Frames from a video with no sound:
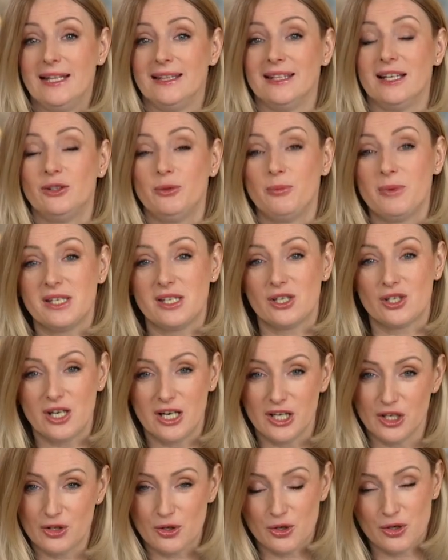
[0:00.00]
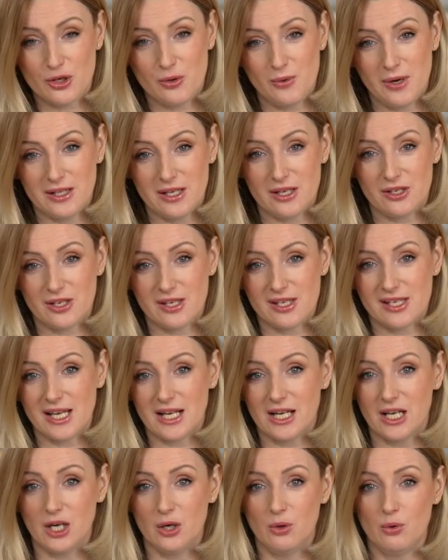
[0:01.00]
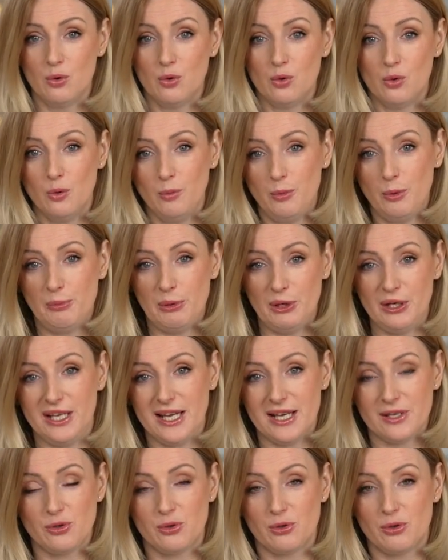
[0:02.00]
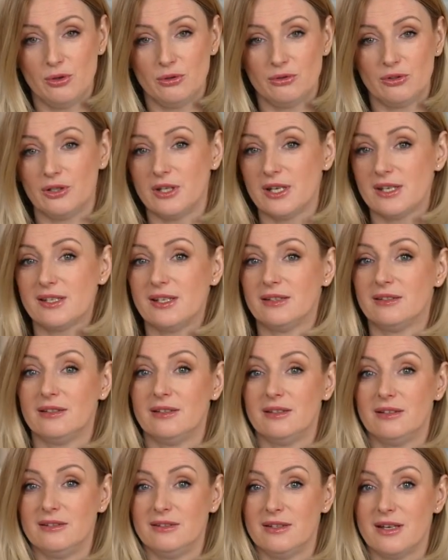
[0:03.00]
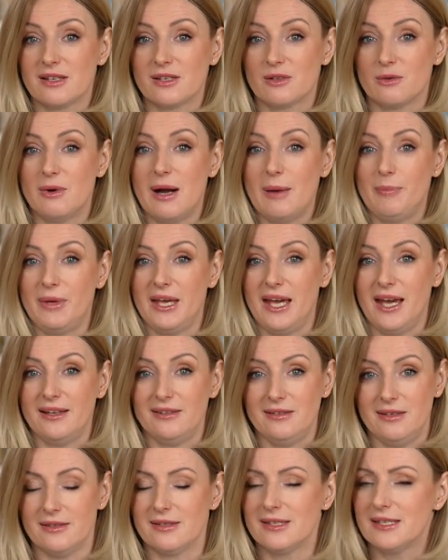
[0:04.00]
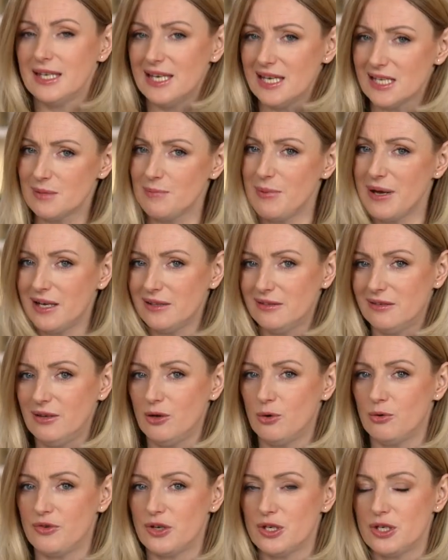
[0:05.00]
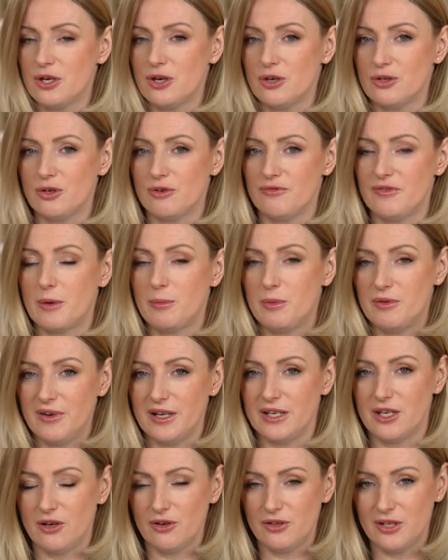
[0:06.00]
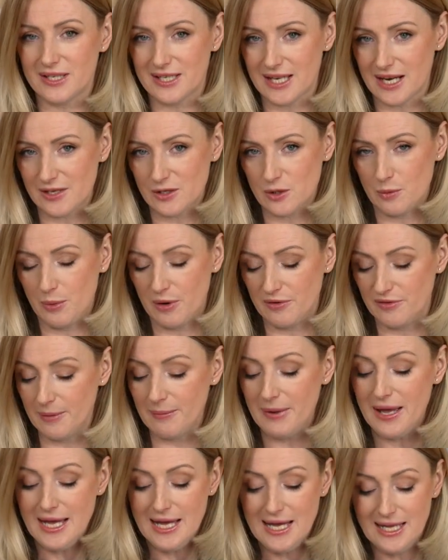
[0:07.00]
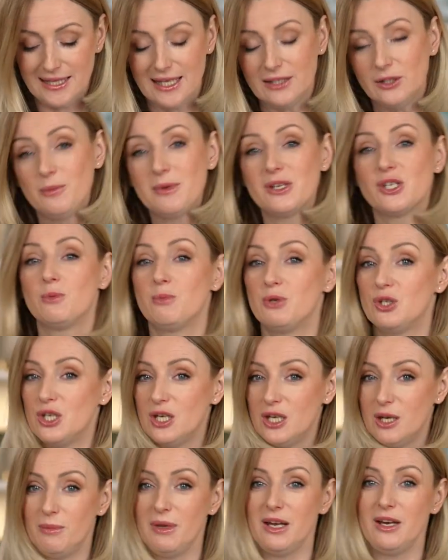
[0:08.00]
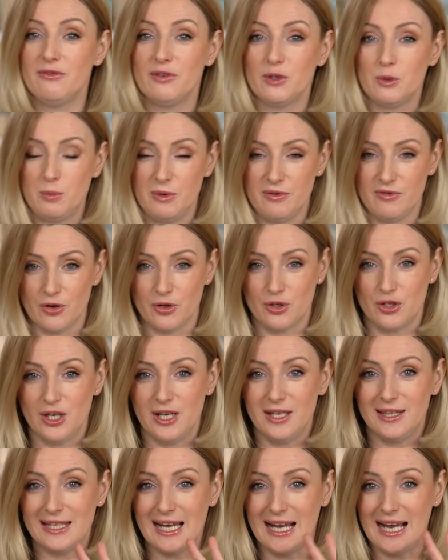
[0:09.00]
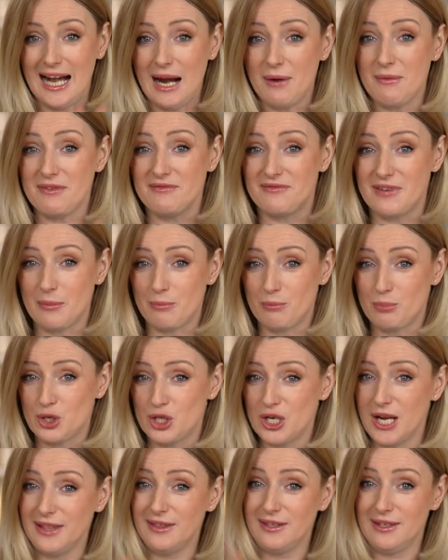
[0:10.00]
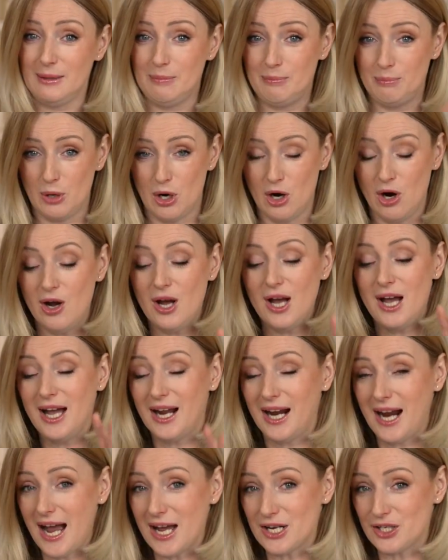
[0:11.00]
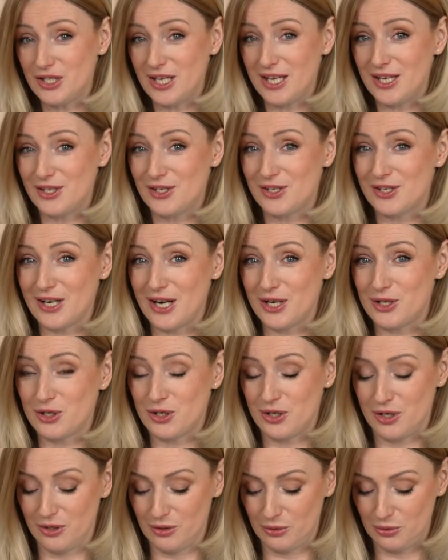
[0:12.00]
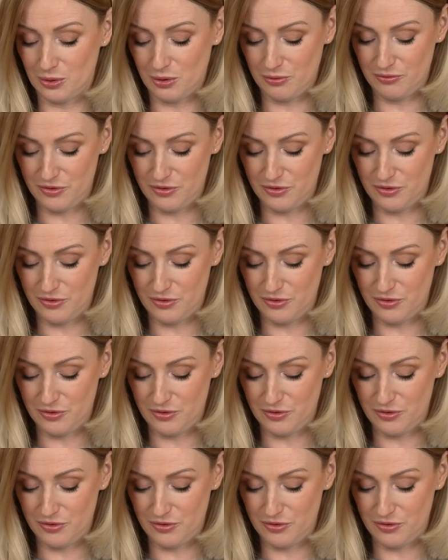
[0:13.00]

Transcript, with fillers: Natomiast jeżeli coś składa się z akrylu lub poliestru, to niestety nie złapie nic. Jest parę trików, jeśli chodzi o farbowanie i o nich zaraz opowiem. Natomiast, żebyście nie mieli wątpliwości, nagrałam Wam przed i po każdej z rzeczy, którą